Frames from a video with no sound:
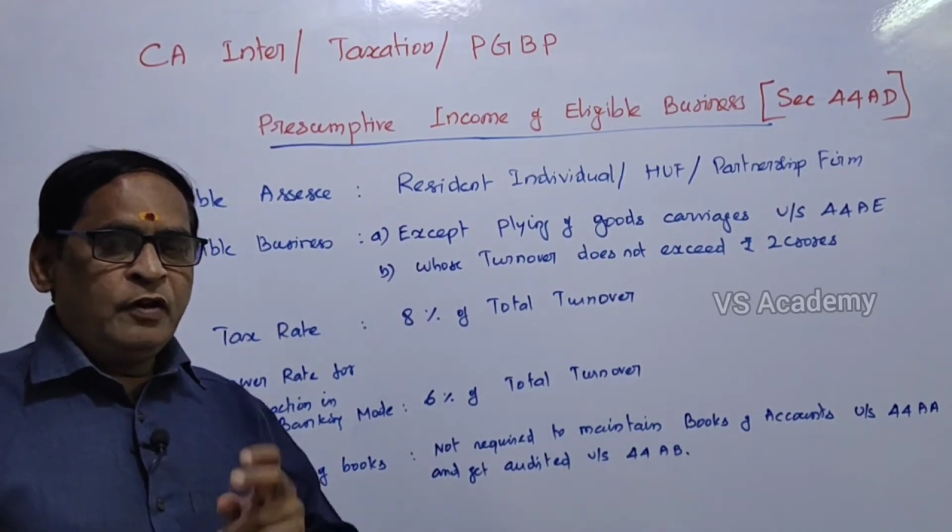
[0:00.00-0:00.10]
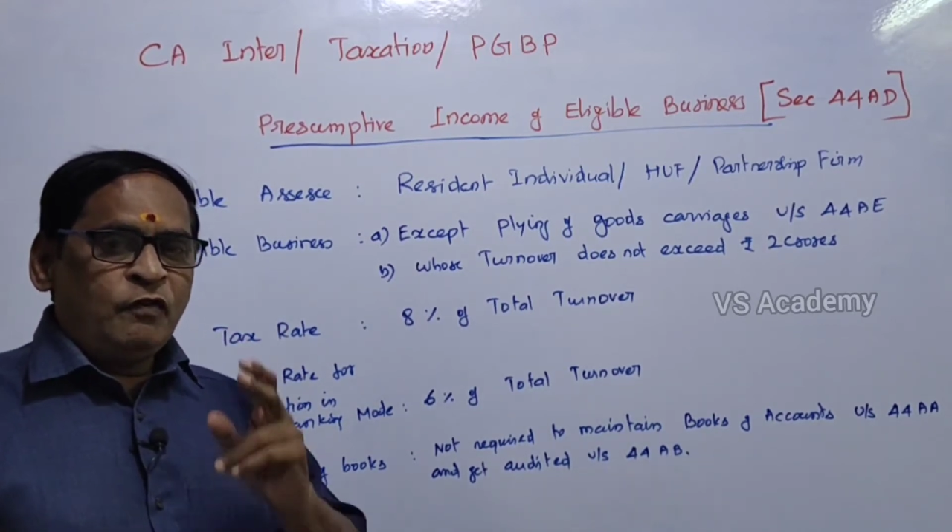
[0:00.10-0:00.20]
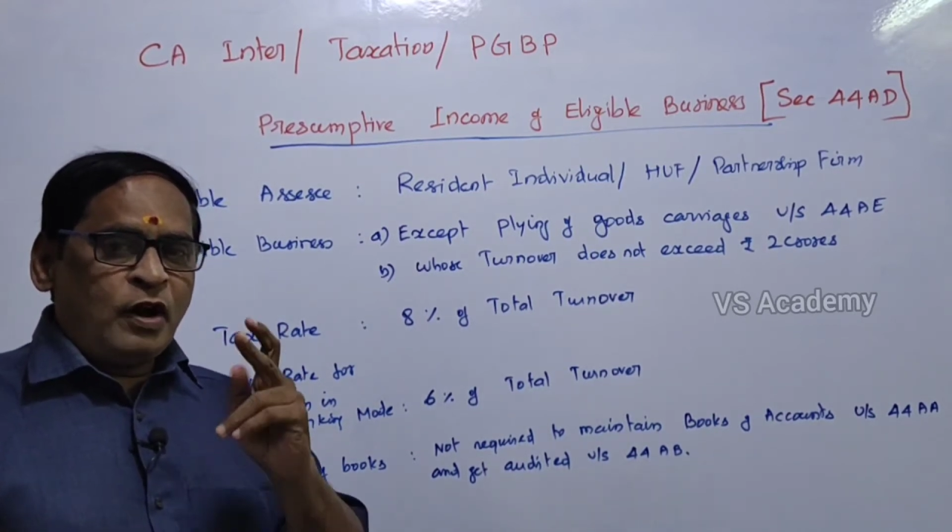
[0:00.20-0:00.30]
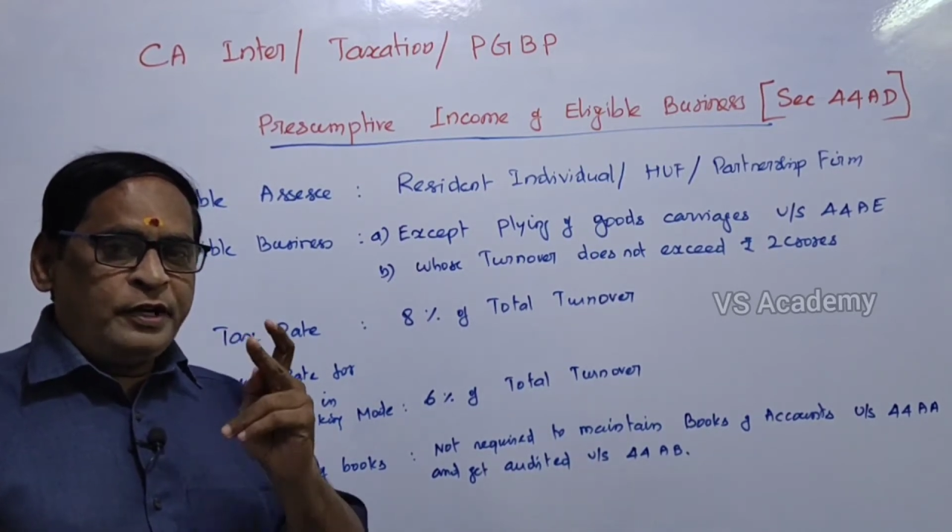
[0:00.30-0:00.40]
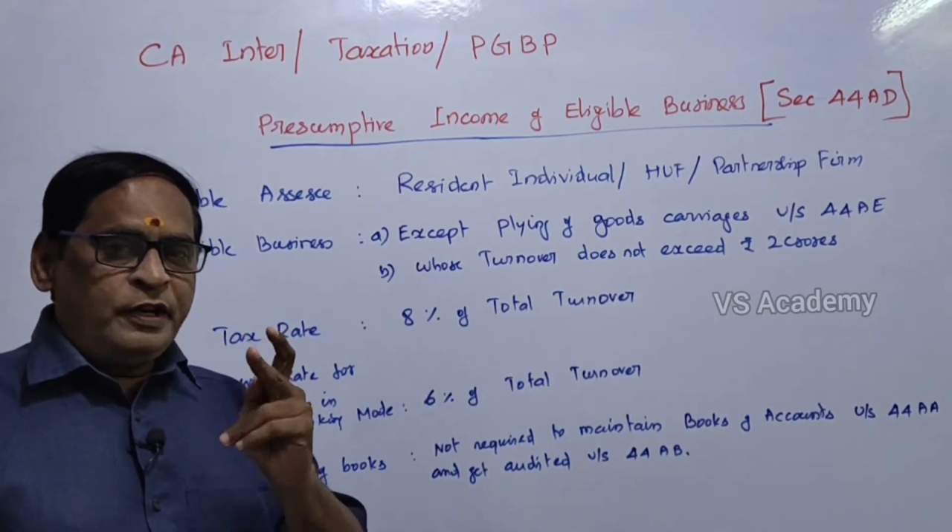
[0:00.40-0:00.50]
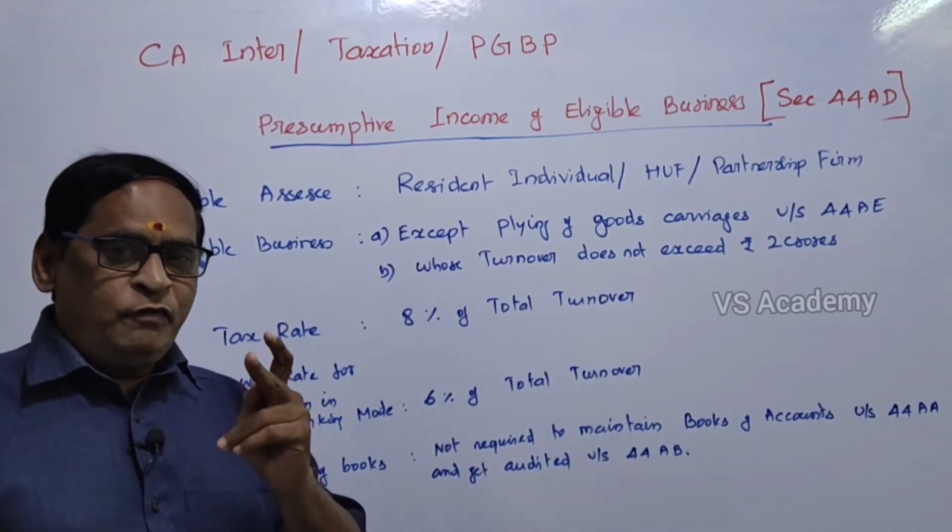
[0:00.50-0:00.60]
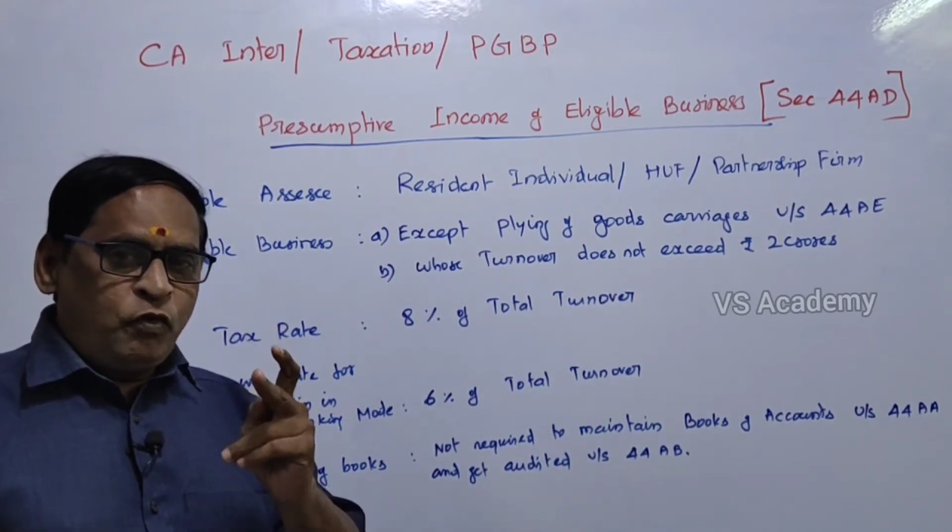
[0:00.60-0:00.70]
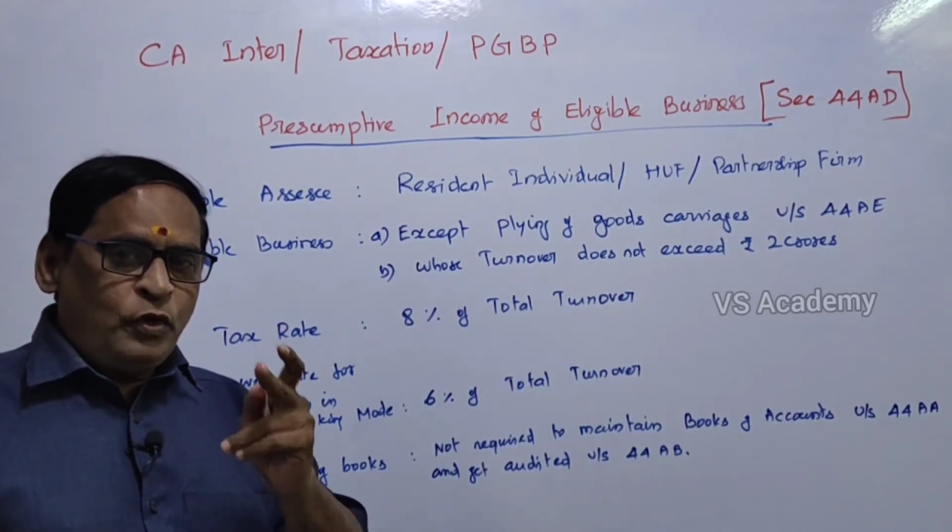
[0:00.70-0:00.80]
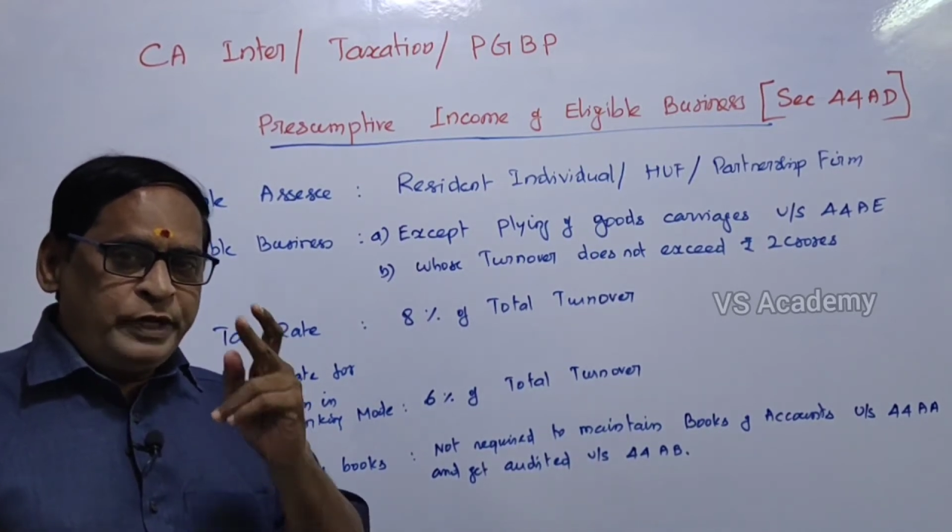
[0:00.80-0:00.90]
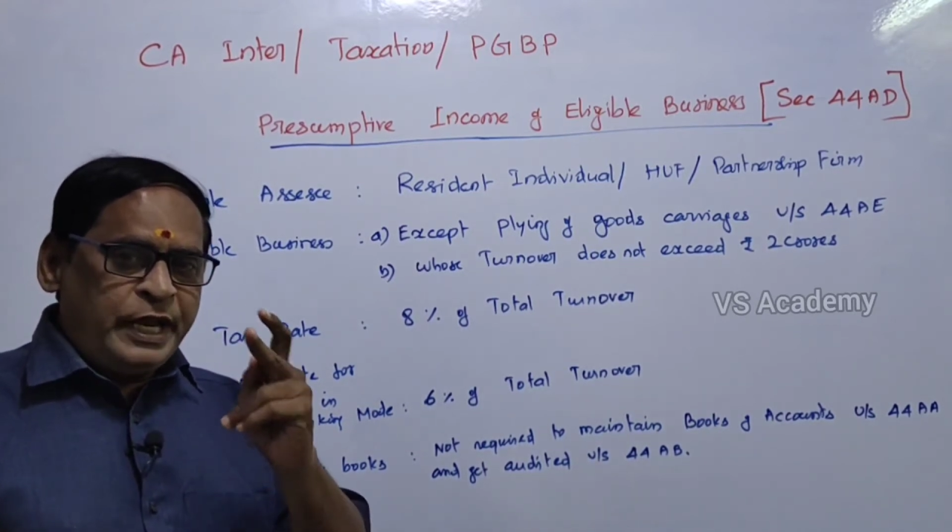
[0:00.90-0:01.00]
ஃபார்ட்டி
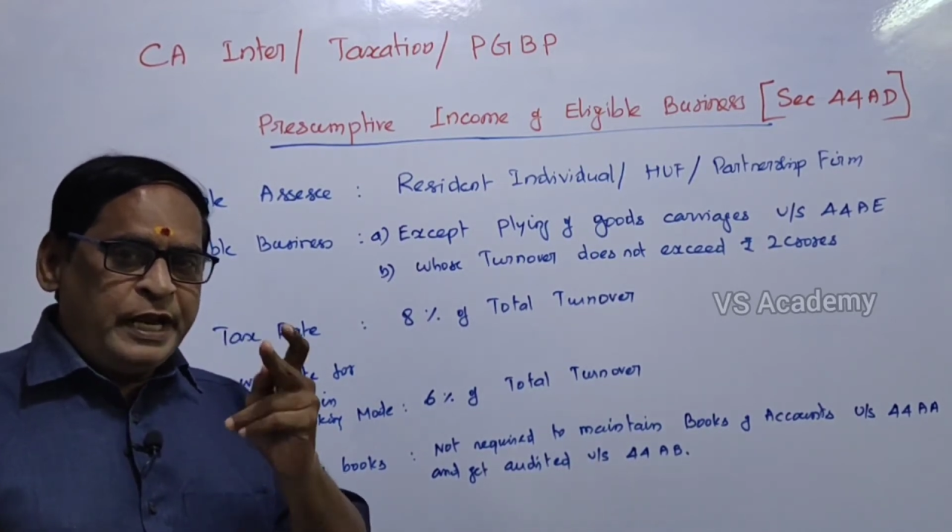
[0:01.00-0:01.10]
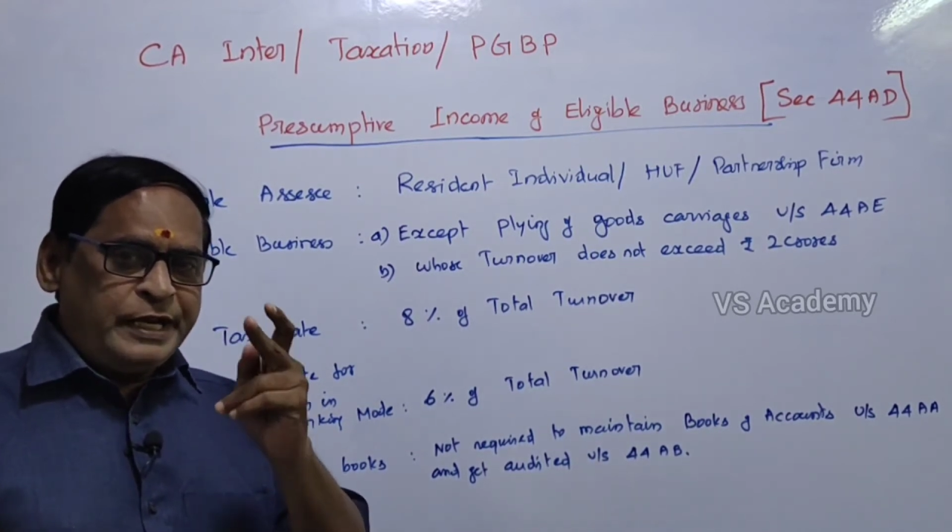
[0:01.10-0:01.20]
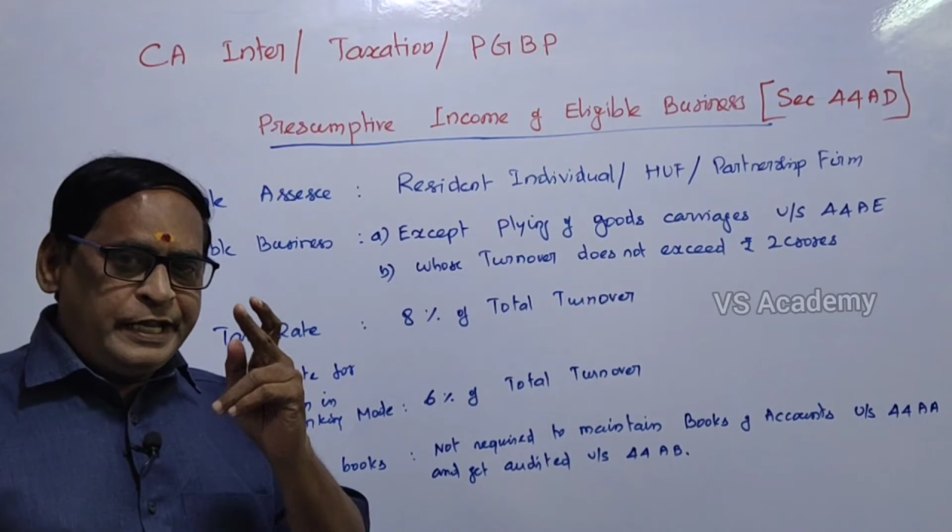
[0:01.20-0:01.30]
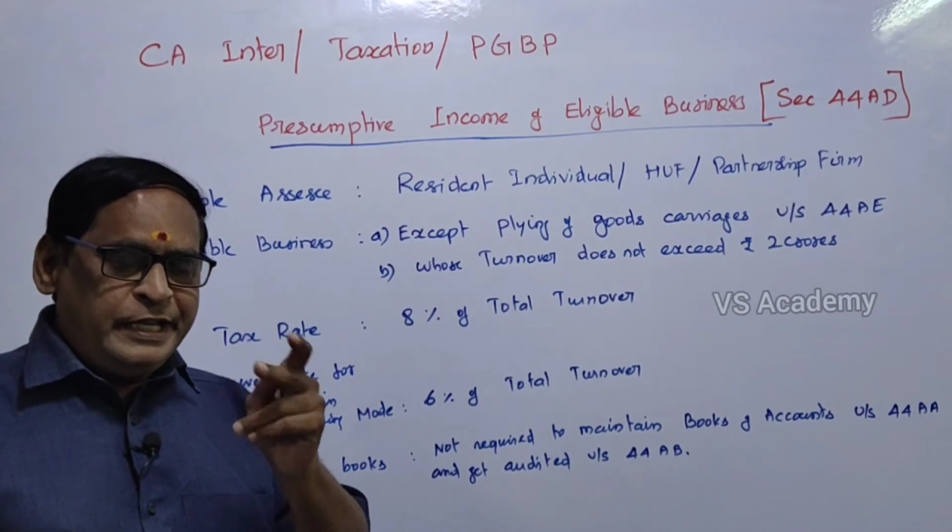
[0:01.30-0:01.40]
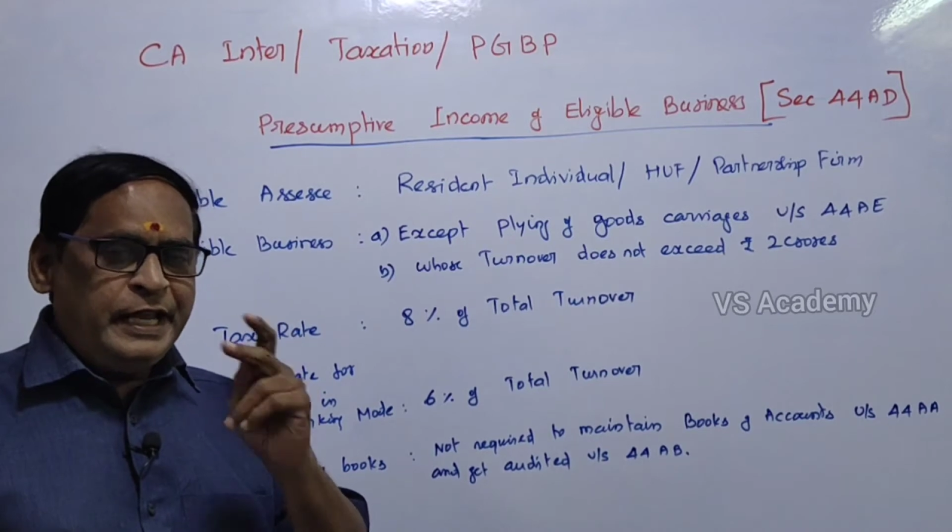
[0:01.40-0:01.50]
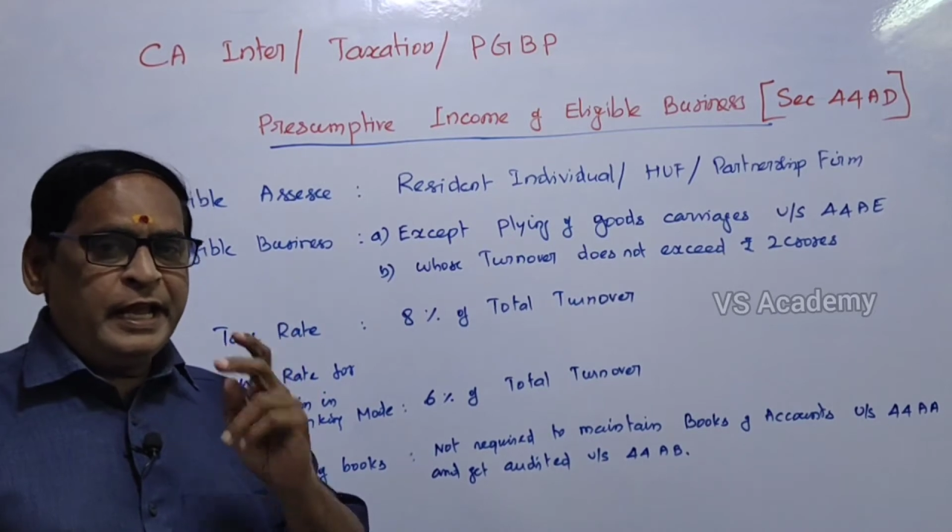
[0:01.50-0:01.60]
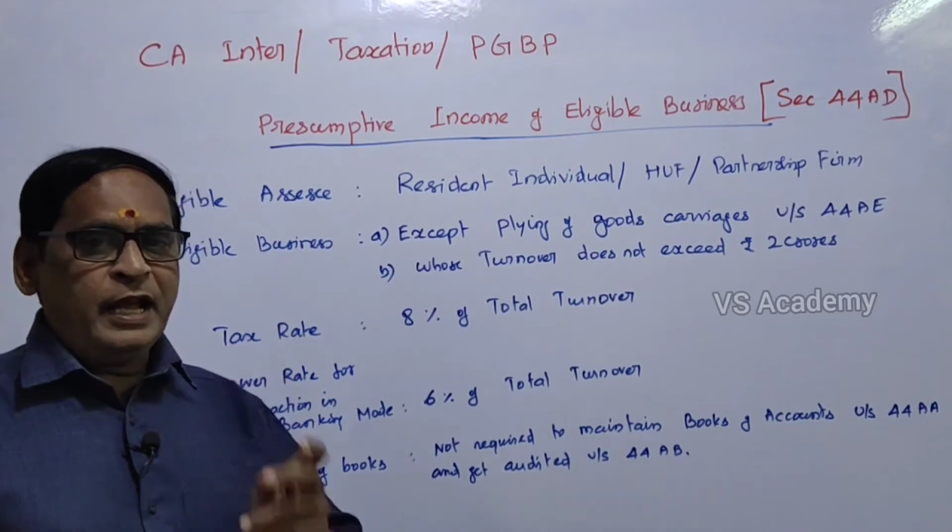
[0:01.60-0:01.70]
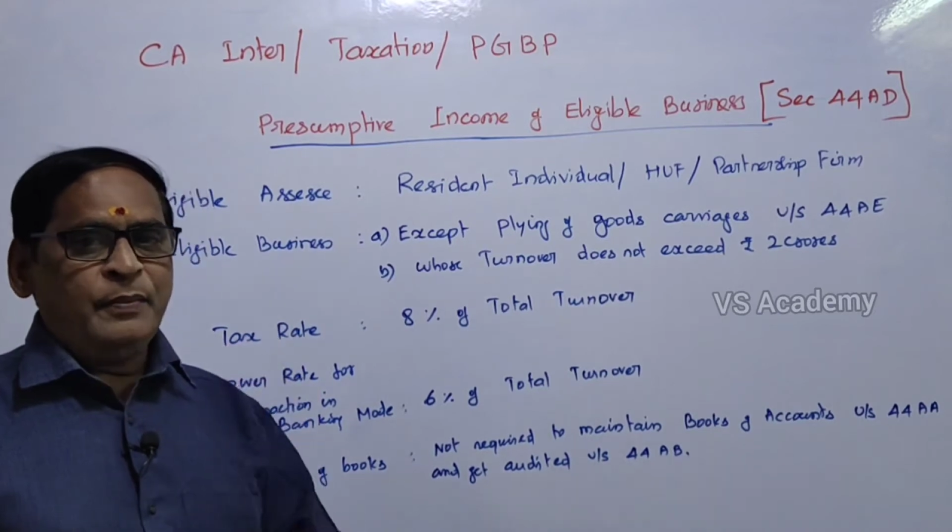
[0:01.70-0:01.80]
ஃபோர் ஏடிஏ